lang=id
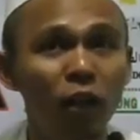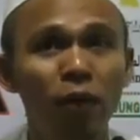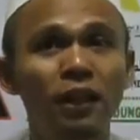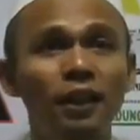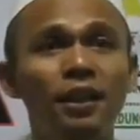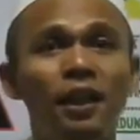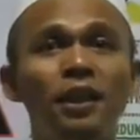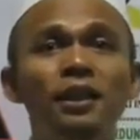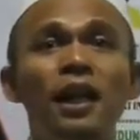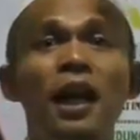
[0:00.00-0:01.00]
hikmahnya
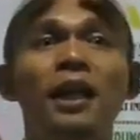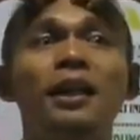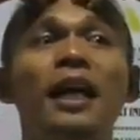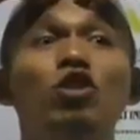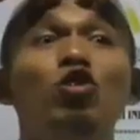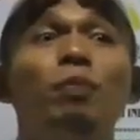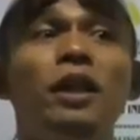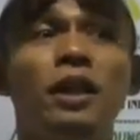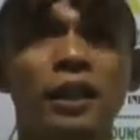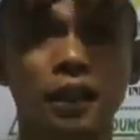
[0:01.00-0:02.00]
jadi jangan kacau
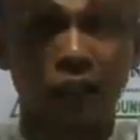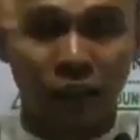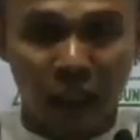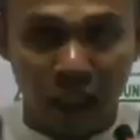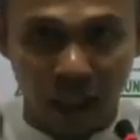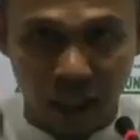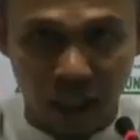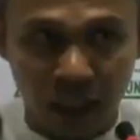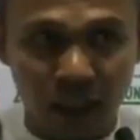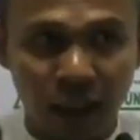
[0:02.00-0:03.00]
pikiran kita
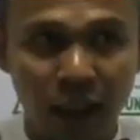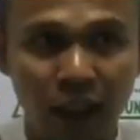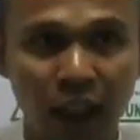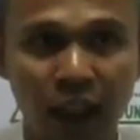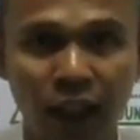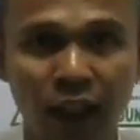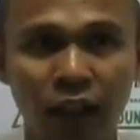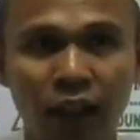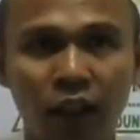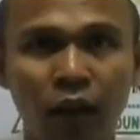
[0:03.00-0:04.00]
ya
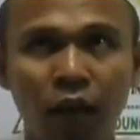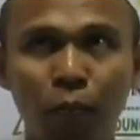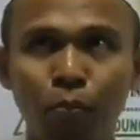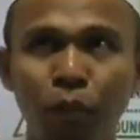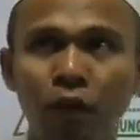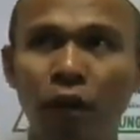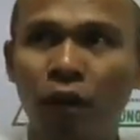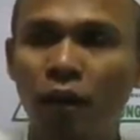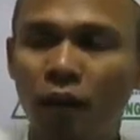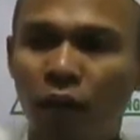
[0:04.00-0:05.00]

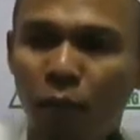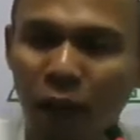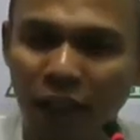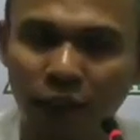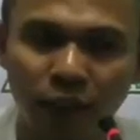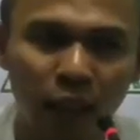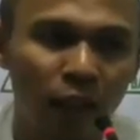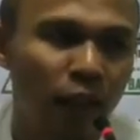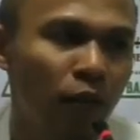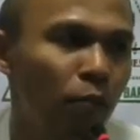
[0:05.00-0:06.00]

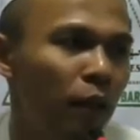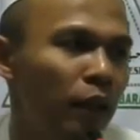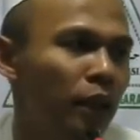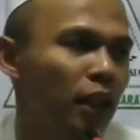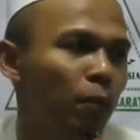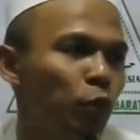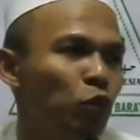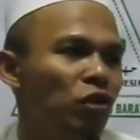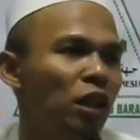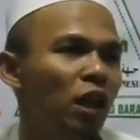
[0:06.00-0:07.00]
memandang mengenai
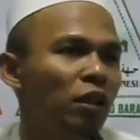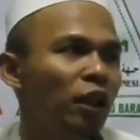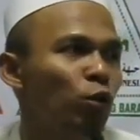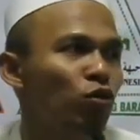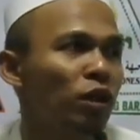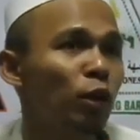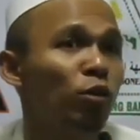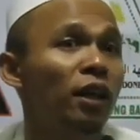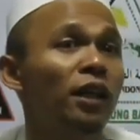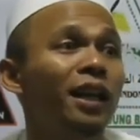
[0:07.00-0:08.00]
keputusan Allah itu selalu
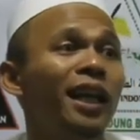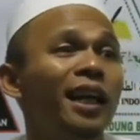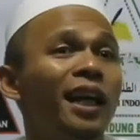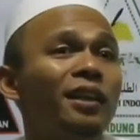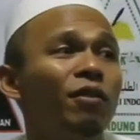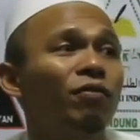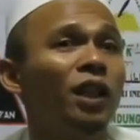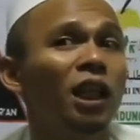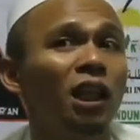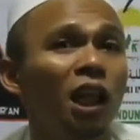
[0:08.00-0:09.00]
dengan negatif
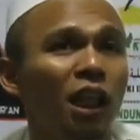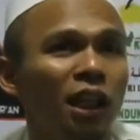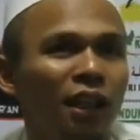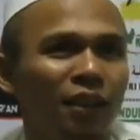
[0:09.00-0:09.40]
thinking